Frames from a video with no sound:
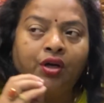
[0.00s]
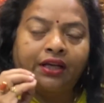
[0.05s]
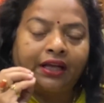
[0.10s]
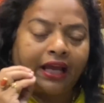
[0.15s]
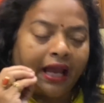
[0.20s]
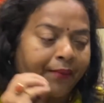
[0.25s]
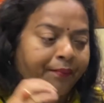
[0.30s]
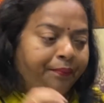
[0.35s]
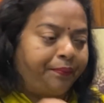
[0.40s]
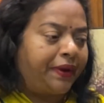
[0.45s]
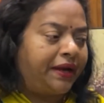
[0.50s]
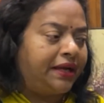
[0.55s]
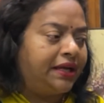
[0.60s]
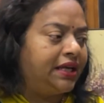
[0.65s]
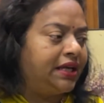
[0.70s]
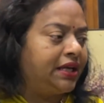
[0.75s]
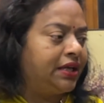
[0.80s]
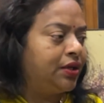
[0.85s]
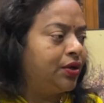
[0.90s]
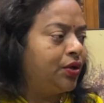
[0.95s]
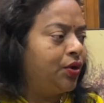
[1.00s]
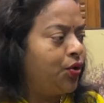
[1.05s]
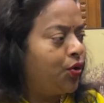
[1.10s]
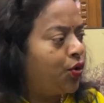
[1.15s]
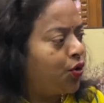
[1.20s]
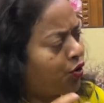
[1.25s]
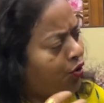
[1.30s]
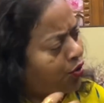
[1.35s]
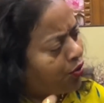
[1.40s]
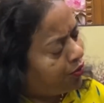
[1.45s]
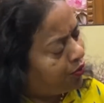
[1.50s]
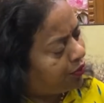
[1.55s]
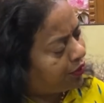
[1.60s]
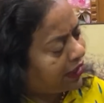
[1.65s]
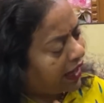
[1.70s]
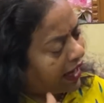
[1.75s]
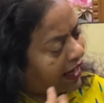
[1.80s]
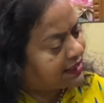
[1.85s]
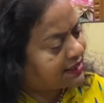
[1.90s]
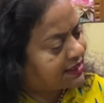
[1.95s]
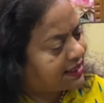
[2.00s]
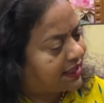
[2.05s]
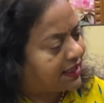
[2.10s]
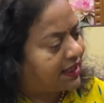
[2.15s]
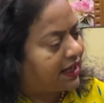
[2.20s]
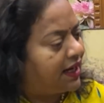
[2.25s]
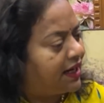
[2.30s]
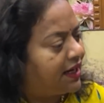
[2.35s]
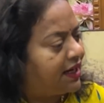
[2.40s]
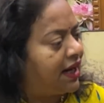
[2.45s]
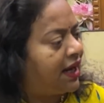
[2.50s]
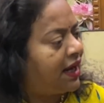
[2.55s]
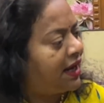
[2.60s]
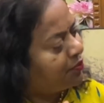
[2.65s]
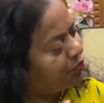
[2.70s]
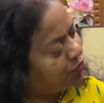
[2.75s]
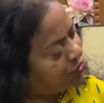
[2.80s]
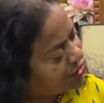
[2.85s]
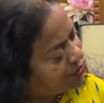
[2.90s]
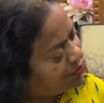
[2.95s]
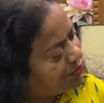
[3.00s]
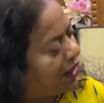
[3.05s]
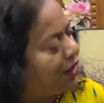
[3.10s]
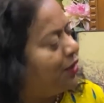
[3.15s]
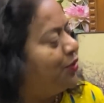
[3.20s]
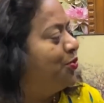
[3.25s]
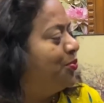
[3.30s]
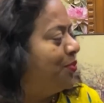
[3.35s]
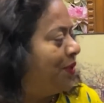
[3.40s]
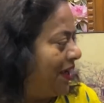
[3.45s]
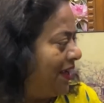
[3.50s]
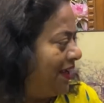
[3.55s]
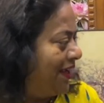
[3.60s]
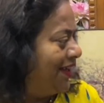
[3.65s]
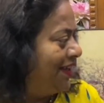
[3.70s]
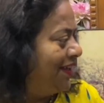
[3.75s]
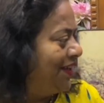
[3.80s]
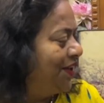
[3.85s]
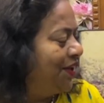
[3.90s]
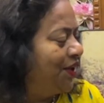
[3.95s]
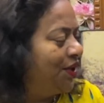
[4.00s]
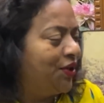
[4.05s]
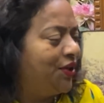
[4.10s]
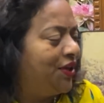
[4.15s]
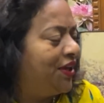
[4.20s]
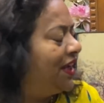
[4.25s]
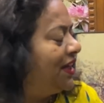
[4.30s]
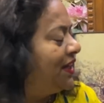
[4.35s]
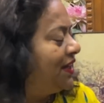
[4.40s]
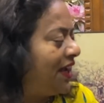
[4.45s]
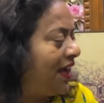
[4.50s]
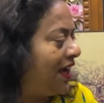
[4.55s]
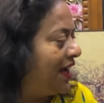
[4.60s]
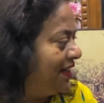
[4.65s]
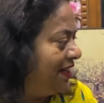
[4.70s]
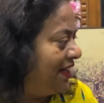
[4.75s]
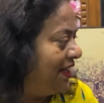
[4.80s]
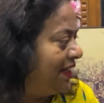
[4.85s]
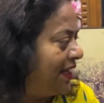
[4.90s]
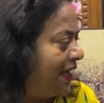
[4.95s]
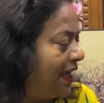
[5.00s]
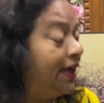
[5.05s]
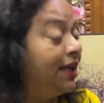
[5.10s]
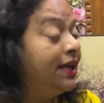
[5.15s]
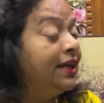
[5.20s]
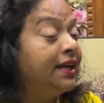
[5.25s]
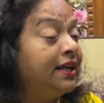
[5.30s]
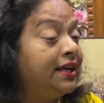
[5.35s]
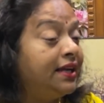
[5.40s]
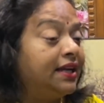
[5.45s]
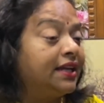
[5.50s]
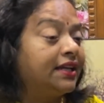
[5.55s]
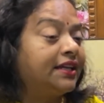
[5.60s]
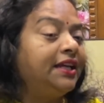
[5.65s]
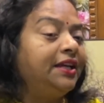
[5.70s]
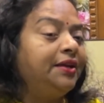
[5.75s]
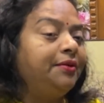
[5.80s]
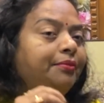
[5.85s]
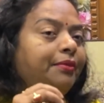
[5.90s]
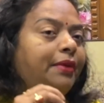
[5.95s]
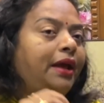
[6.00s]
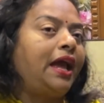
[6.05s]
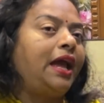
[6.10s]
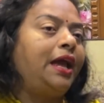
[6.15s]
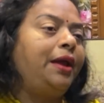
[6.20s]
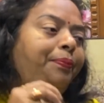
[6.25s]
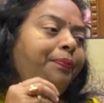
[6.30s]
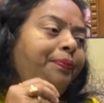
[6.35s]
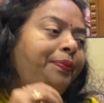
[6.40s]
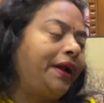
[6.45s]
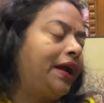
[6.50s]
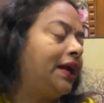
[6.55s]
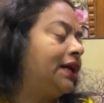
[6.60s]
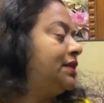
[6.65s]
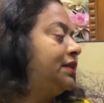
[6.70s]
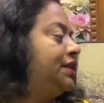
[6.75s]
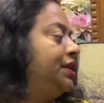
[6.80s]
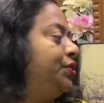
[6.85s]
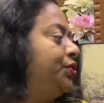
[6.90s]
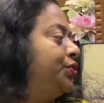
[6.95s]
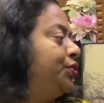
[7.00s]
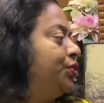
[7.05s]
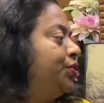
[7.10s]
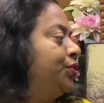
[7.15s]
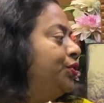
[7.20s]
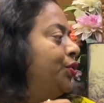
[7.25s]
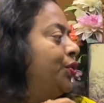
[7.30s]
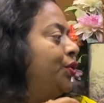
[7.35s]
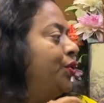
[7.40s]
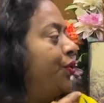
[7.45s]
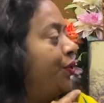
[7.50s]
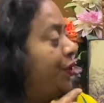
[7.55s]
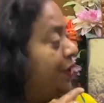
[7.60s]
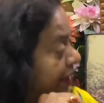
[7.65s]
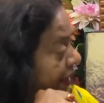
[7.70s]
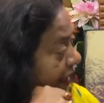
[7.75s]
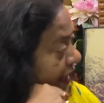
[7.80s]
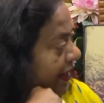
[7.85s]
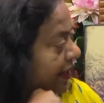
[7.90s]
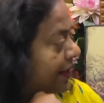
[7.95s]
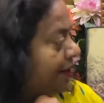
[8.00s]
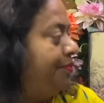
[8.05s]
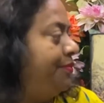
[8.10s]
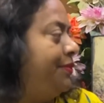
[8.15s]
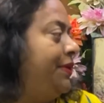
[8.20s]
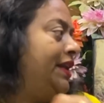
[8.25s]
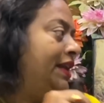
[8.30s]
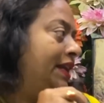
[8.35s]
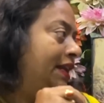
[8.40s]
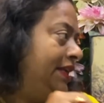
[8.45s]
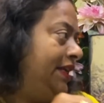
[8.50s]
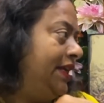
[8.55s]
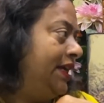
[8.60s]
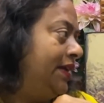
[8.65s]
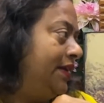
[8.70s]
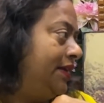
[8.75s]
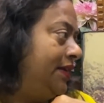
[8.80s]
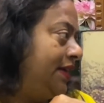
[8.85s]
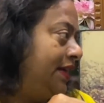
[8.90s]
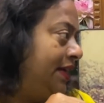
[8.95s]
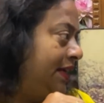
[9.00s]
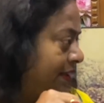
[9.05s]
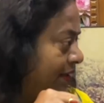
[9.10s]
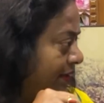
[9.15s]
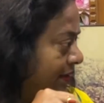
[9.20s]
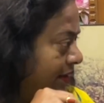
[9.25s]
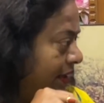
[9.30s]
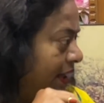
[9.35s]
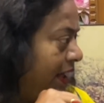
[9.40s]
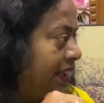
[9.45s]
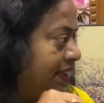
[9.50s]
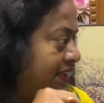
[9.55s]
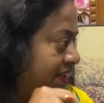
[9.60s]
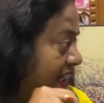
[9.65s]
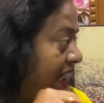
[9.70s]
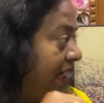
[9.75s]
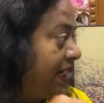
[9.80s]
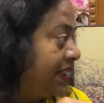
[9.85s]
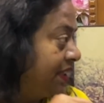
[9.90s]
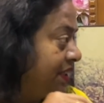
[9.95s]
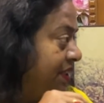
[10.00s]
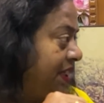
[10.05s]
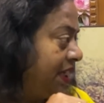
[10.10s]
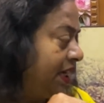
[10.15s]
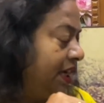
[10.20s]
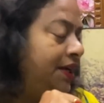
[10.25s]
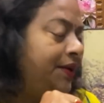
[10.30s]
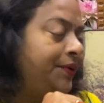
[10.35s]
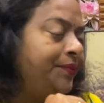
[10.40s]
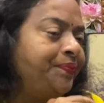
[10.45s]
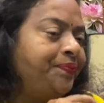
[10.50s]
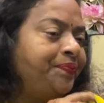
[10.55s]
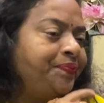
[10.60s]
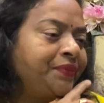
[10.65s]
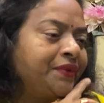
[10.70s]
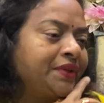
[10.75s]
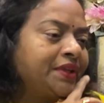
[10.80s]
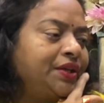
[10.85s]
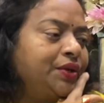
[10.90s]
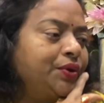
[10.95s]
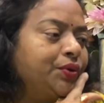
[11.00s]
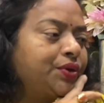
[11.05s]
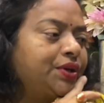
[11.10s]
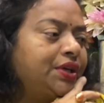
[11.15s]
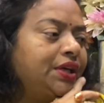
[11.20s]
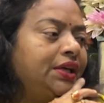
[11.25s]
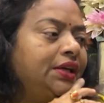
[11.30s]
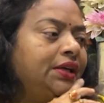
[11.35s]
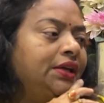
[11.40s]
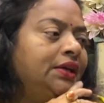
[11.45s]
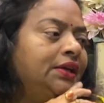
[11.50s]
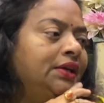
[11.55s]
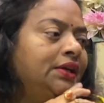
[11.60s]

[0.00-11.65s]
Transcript: कैंपेनिंग वो कैसे करना है मुझे मालूम है ये नया नहीं है लेकिन मैं प्रार्थी हूँ ये मेरे लिए एक नया चैलेंज है क्योंकि